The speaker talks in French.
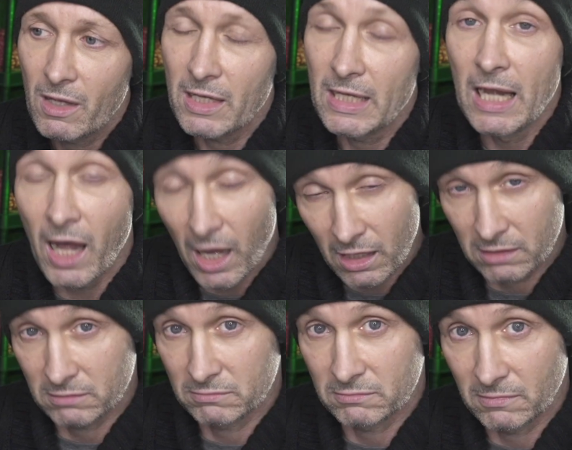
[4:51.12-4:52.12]
Et là,
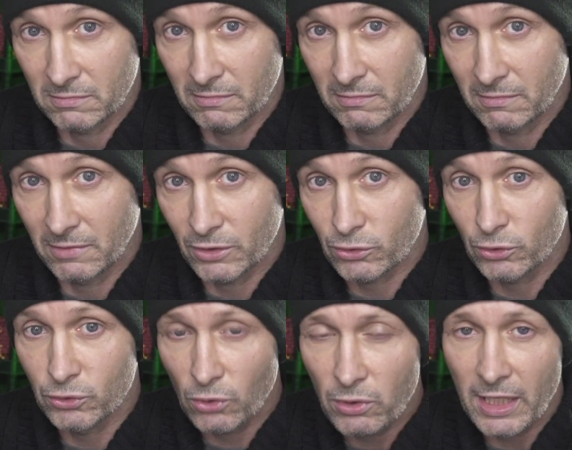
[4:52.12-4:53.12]
lorsque
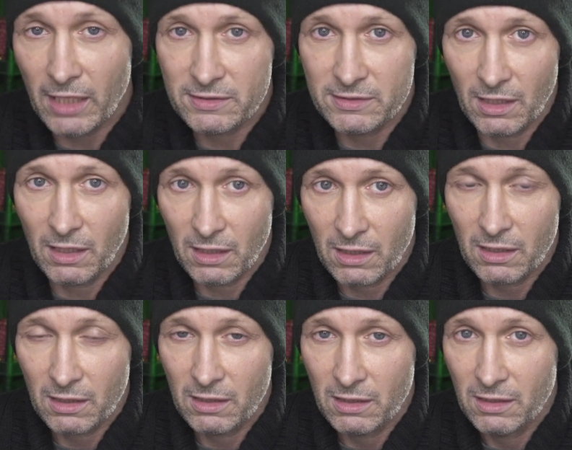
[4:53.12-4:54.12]
tu regardes ça,
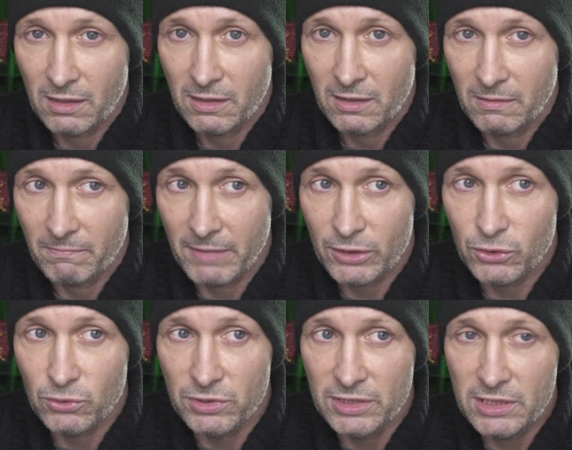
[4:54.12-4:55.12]
ben
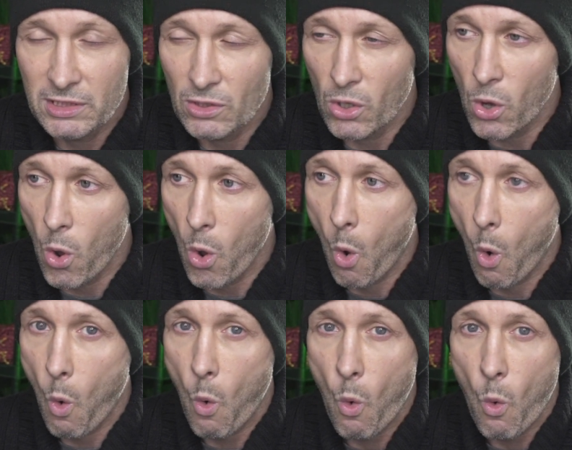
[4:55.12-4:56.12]
tu te dis, euh,
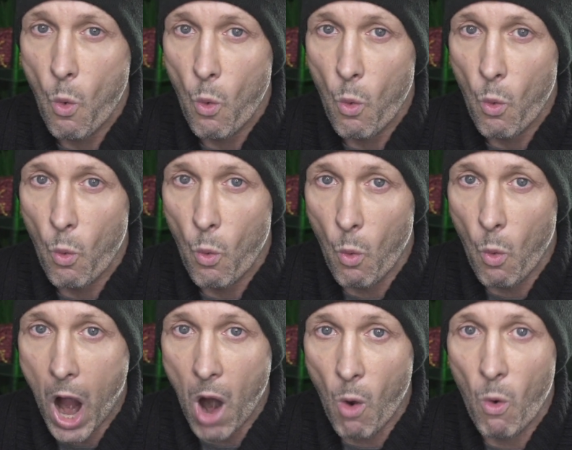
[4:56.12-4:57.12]

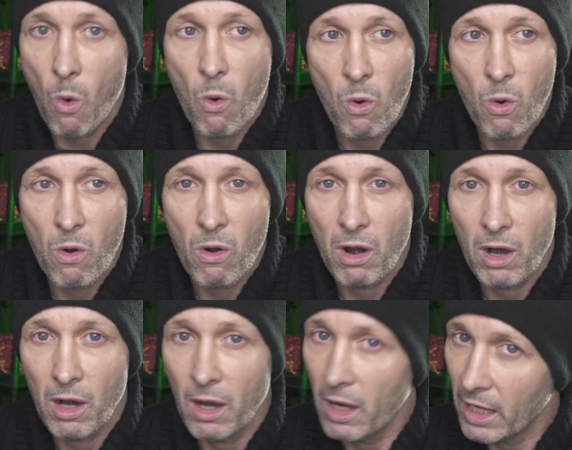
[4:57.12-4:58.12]
waouh,
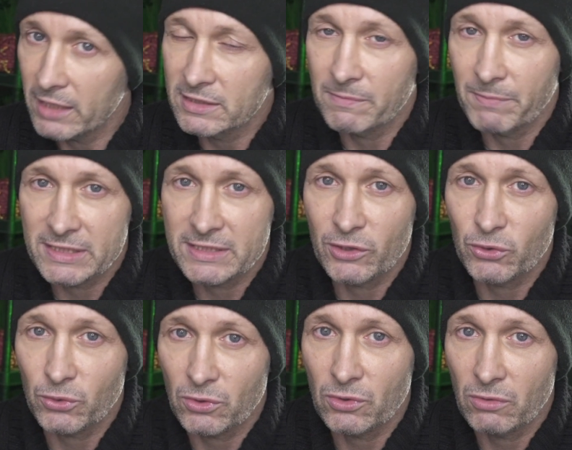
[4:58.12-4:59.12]
là il s'est passé un
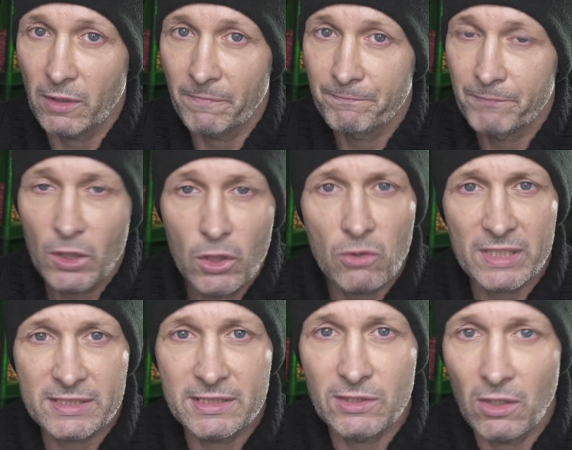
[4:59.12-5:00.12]
truc quoi.
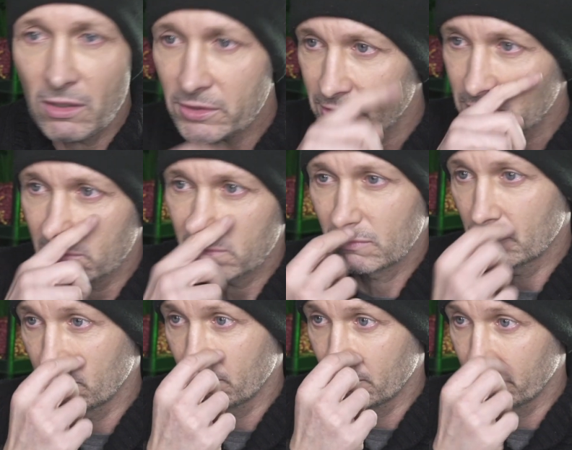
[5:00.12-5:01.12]
Coïncidence
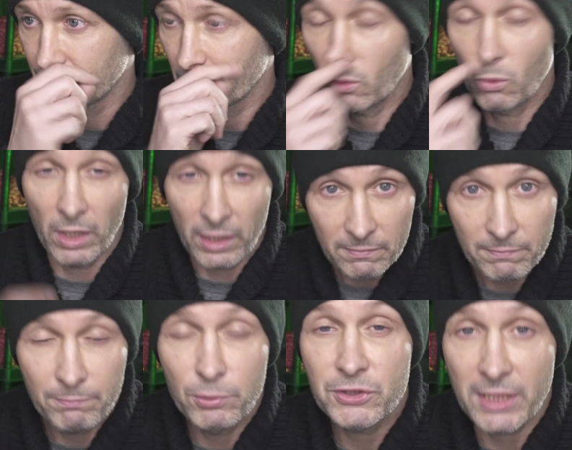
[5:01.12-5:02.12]
Ouais,
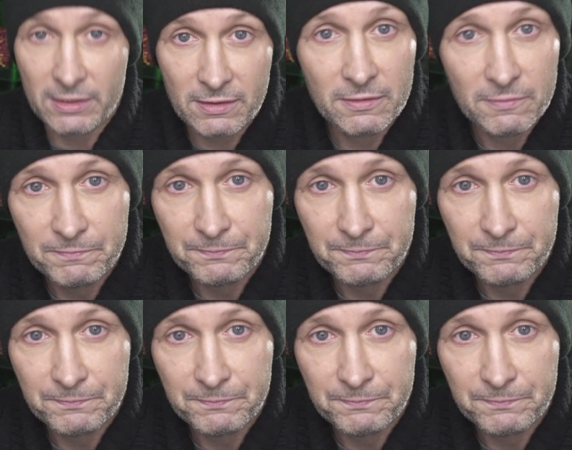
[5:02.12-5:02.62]
peut-être.